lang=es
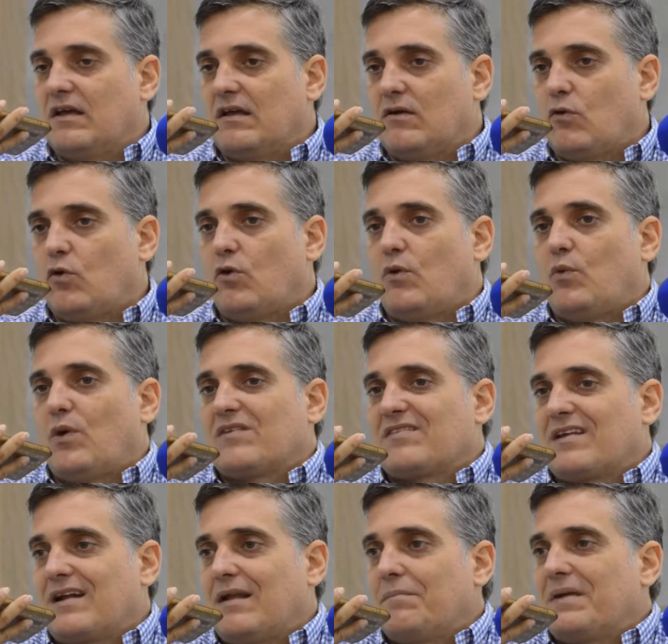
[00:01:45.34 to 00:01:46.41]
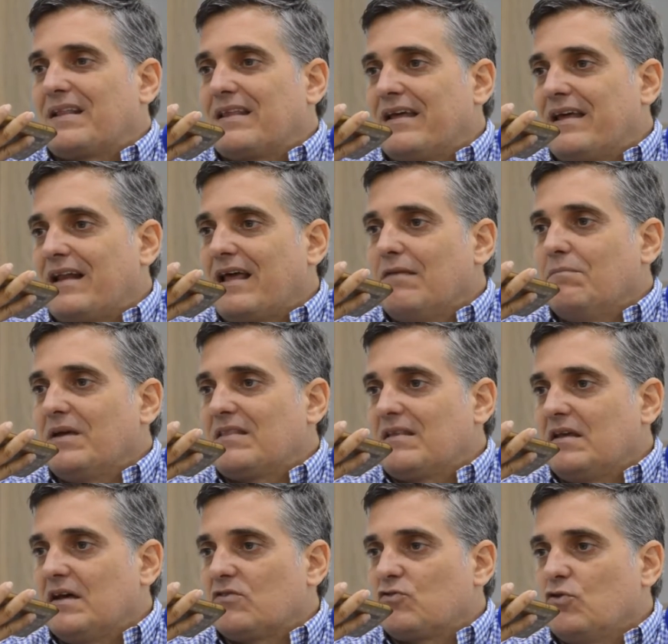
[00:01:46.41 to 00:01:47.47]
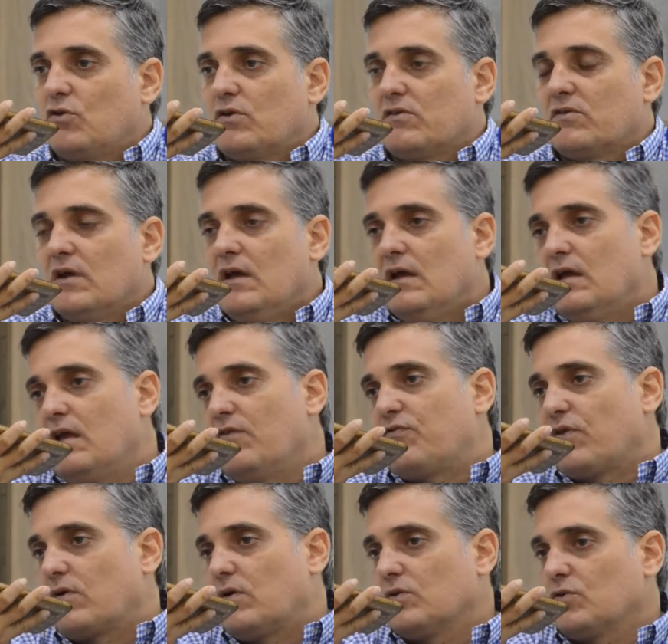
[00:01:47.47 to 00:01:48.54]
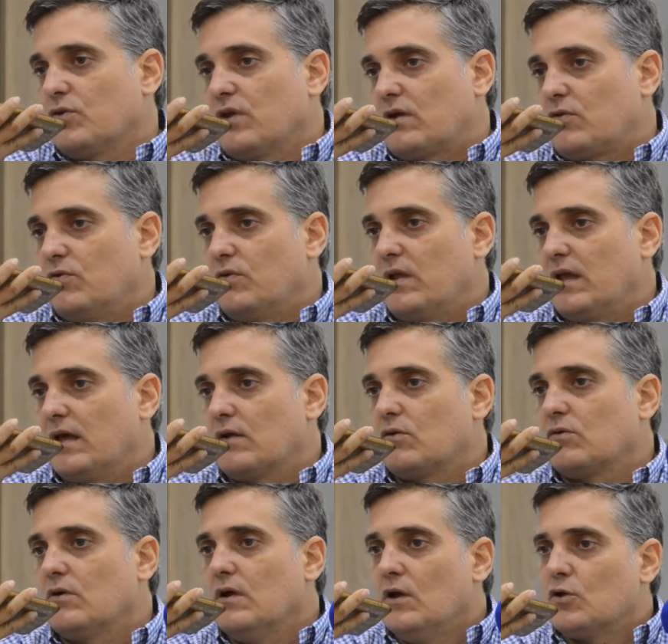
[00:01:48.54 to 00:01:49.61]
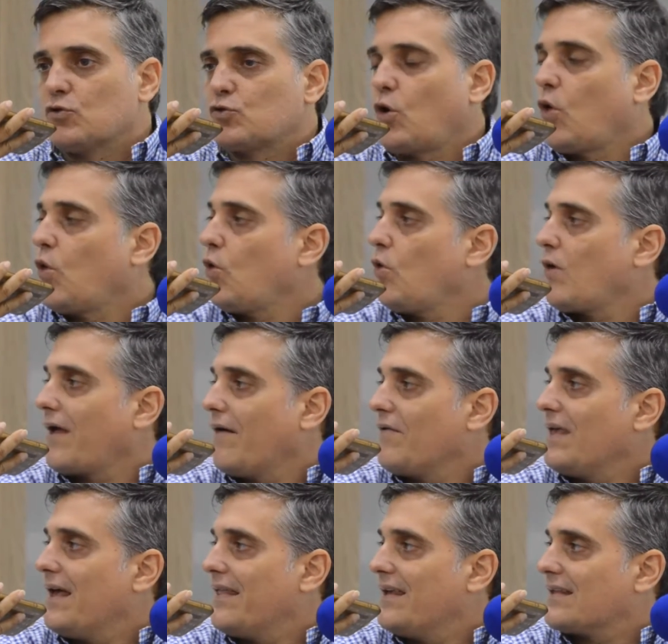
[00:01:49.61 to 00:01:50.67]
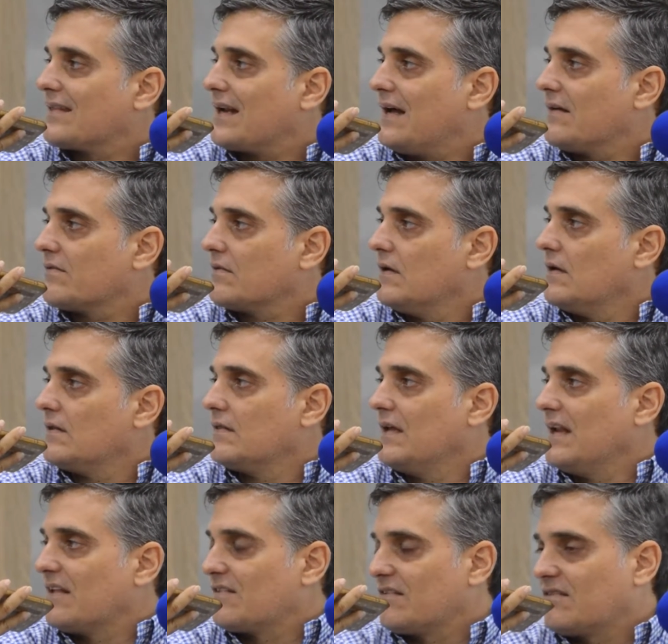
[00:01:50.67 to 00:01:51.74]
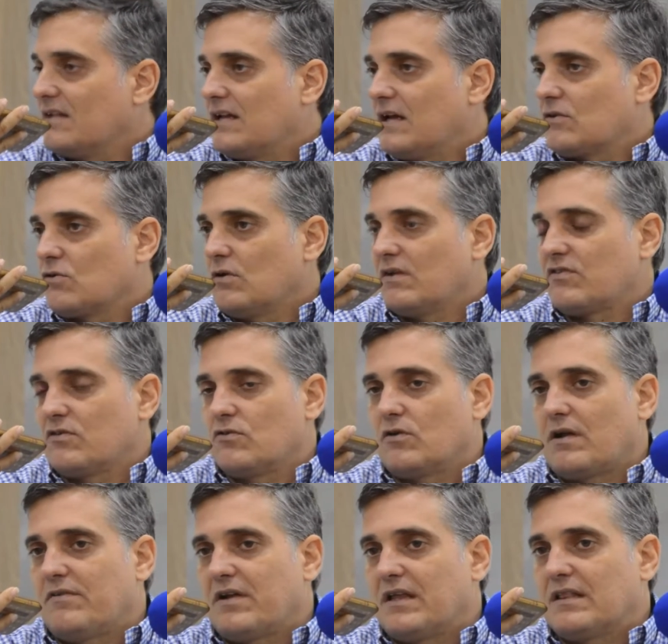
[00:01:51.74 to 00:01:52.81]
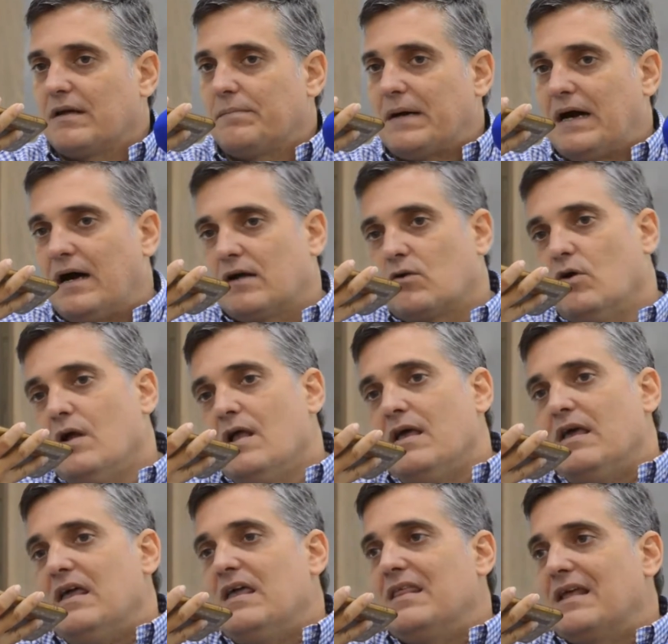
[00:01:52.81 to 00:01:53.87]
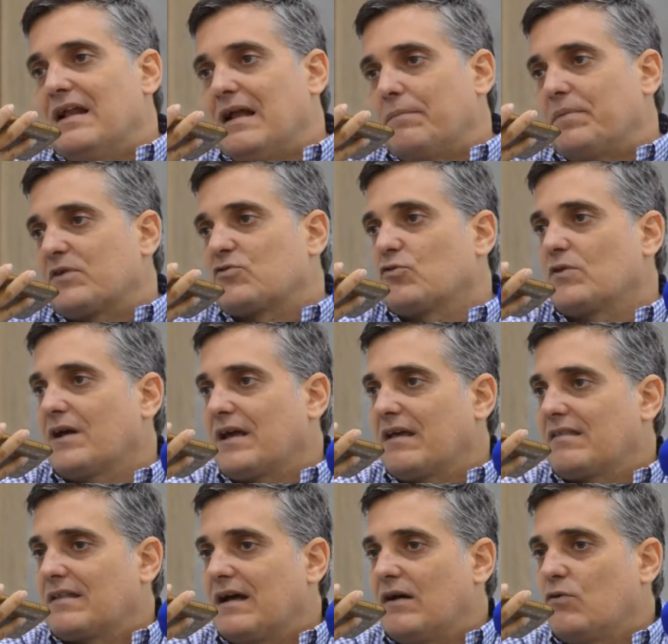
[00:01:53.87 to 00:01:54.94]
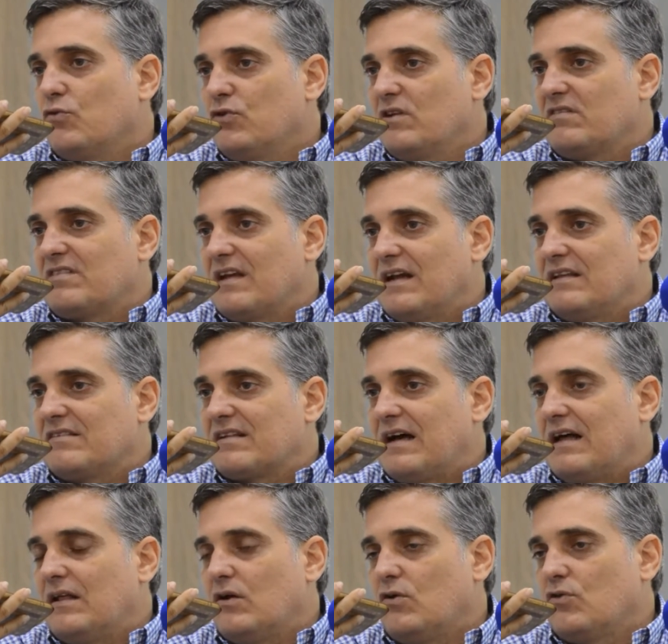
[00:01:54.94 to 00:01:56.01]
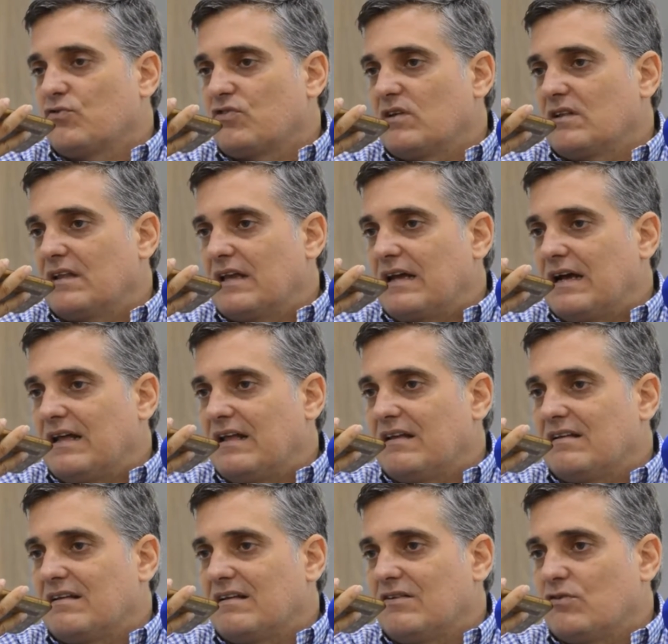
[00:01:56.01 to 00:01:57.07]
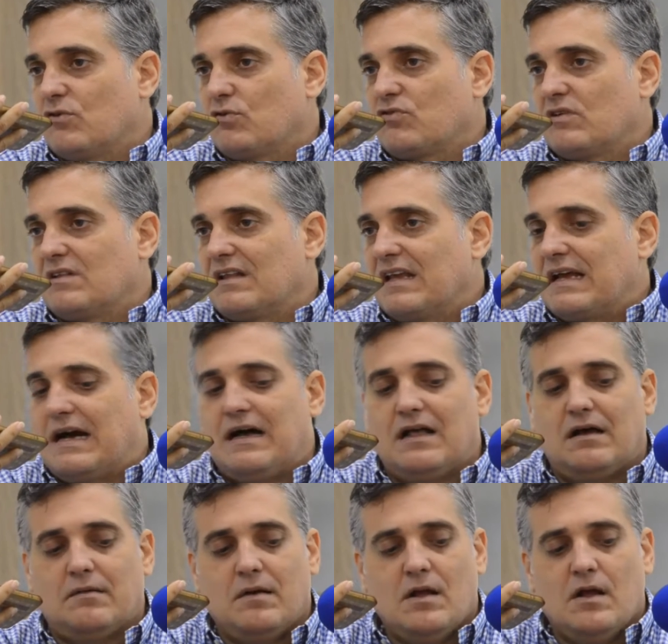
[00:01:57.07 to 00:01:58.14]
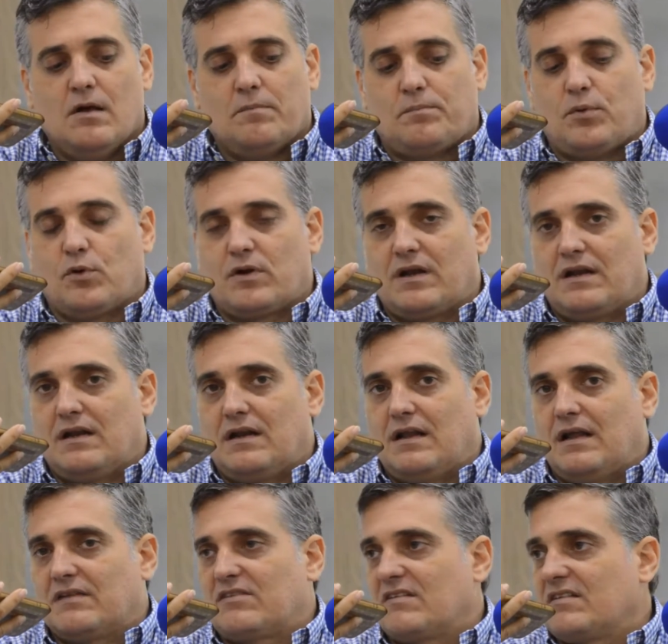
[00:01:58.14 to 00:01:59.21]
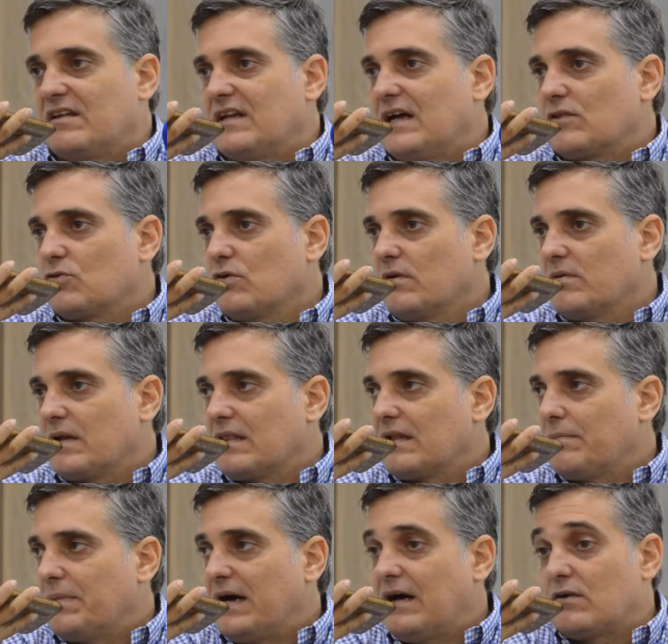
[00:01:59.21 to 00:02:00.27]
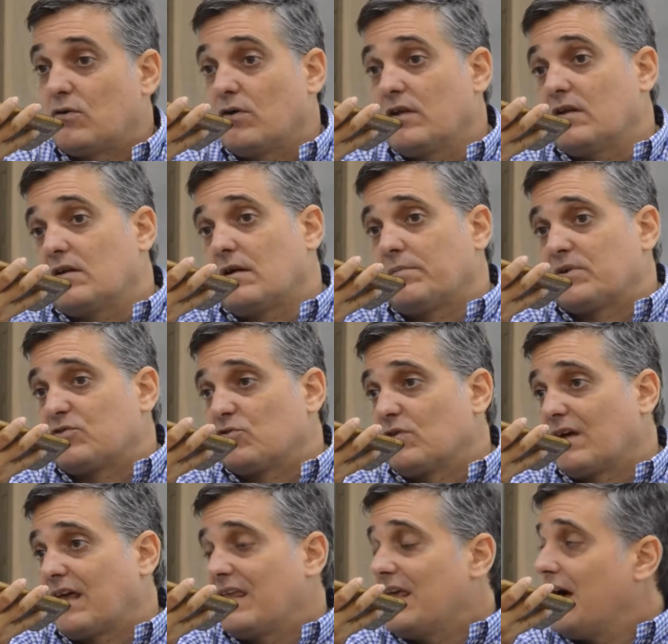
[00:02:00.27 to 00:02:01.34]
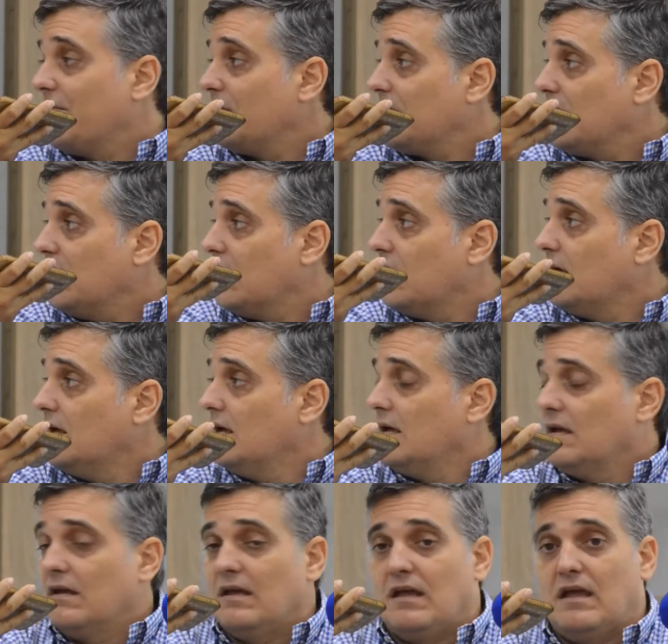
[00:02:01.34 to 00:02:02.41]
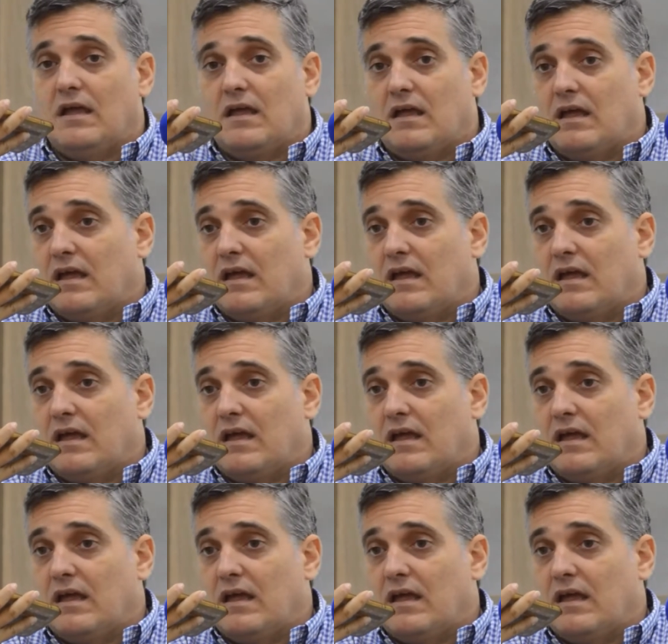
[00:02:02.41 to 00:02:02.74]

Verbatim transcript: o, o hacer las verdaderas investigaciones y fue cuando descubrieron todo lo que había detrás del asesinato de la señora Brenda Pájaro y de la persona que está judicializada o sindicada, eh, o por el asesinato de Brenda Pájaro. Y era una persona que ya venía... Tenía un eh, eh,